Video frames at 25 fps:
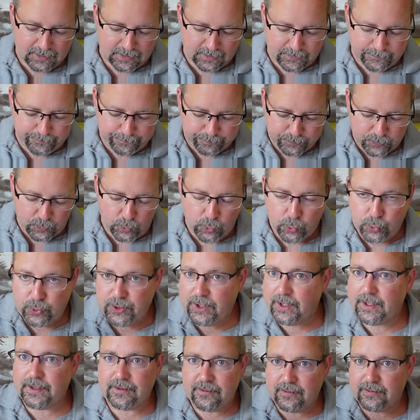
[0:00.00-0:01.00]
äh
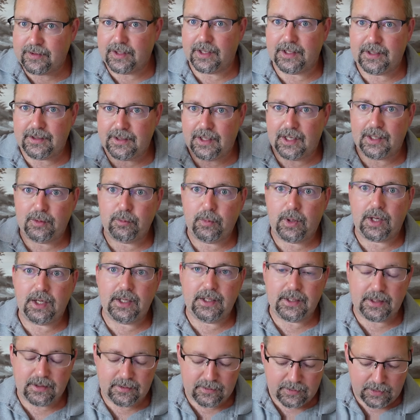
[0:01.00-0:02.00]
ohne jetzt ein
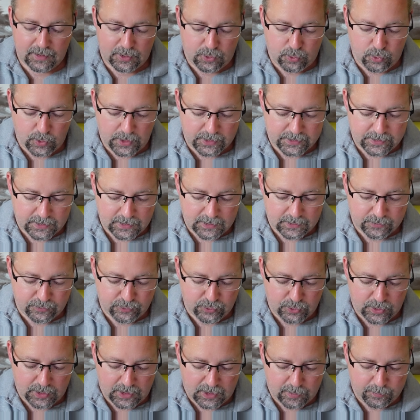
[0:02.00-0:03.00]
einmaliges Rekordjahr
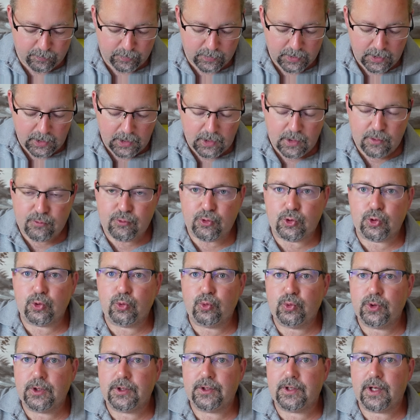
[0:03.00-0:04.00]
zu haben, von
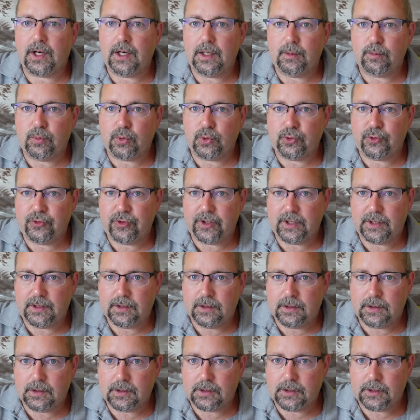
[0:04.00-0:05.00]
103
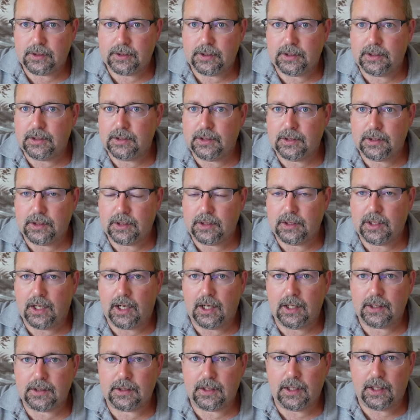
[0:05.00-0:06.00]
Prozent in, in
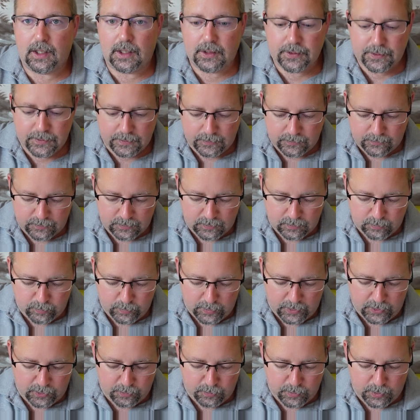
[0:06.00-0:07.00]
acht Jahren sind
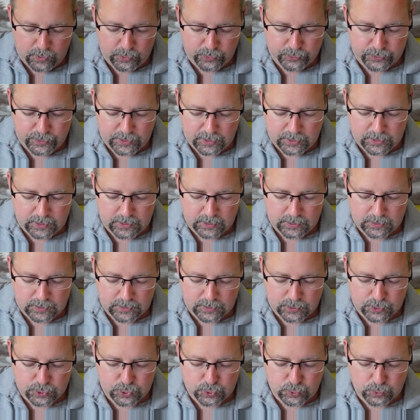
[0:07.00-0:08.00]
meiner Meinung nach
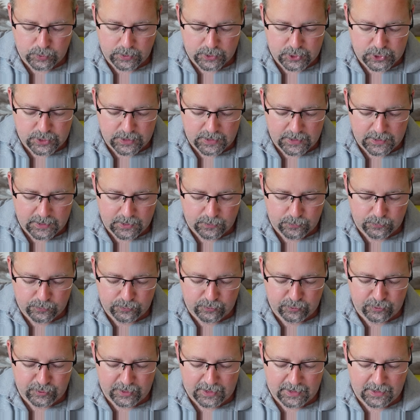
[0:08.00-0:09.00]
äh, schöne
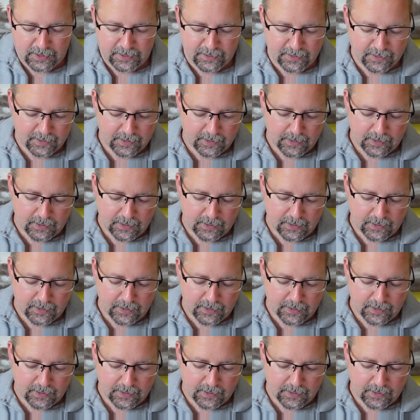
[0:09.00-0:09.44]
Steigerungszahlen.